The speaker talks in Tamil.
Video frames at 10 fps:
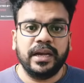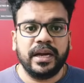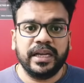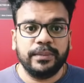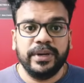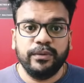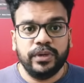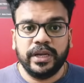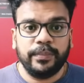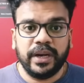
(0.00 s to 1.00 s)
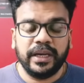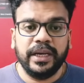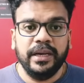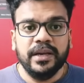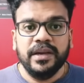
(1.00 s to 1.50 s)
கணக்குப்படி உள்ளே இருப்பாங்க
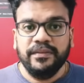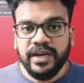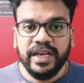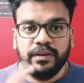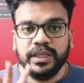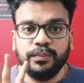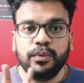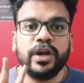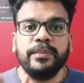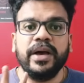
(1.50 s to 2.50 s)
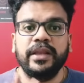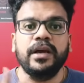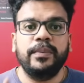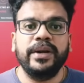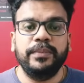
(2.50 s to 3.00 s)
வெளியே வந்து பூர்ணிமா இருந்து
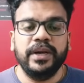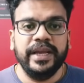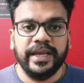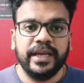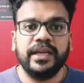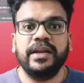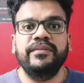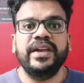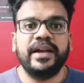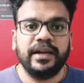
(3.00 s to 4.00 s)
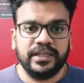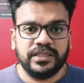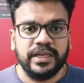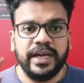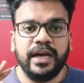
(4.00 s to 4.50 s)
ஆப்ரேட் பண்ணி இங்கே இருக்கிற வீக்
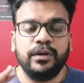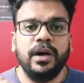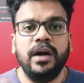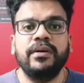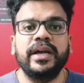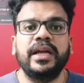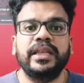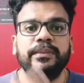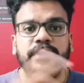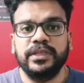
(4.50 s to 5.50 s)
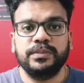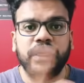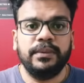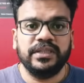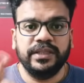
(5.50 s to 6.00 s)
கண்டஸ்டன்ட் யாரோ அவங்க எல்லாத்தையுமே வந்து
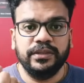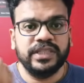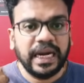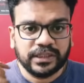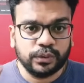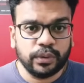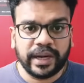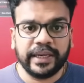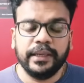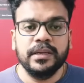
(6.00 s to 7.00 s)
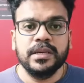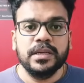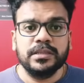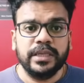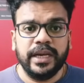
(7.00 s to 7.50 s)
ஸ்மால் பாஸ்கெட் வச்சு அடிச்சு தூக்குவாங்க
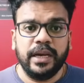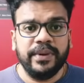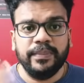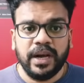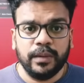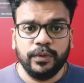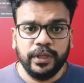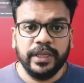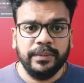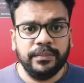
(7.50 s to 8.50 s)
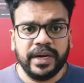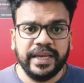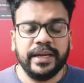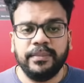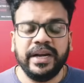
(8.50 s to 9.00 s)
சரியா அப்படி பார்க்கும் பொழுது
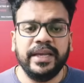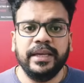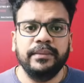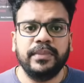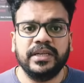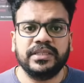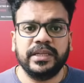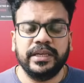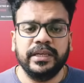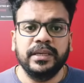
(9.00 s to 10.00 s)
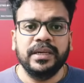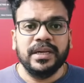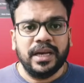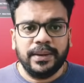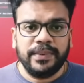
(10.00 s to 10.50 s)
மணிக மணி மாஸ்டரு
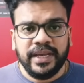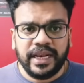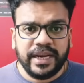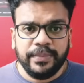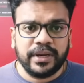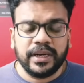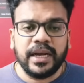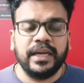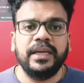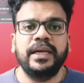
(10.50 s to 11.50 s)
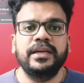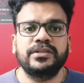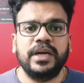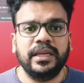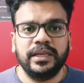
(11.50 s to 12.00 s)
அது மாதிரி நிறைய பேர் இருக்காங்கல்ல
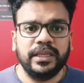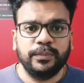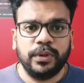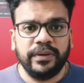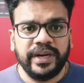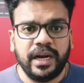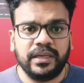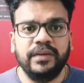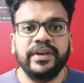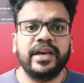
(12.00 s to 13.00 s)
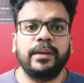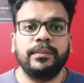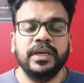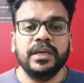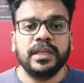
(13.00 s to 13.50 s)
ஸோ அடுத்தடுத்து போக வேண்டிய ஆட்கள் விக்ரம்
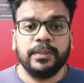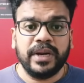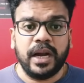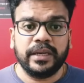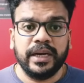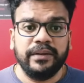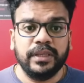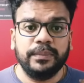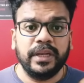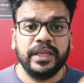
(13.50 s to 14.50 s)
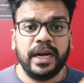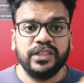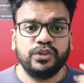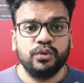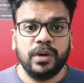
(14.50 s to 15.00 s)
இந்த மாதிரி ஆட்களை வந்து பார்த்தீங்கன்னா
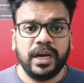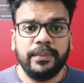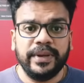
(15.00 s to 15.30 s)
அடிச்சு தூக்குவாங்க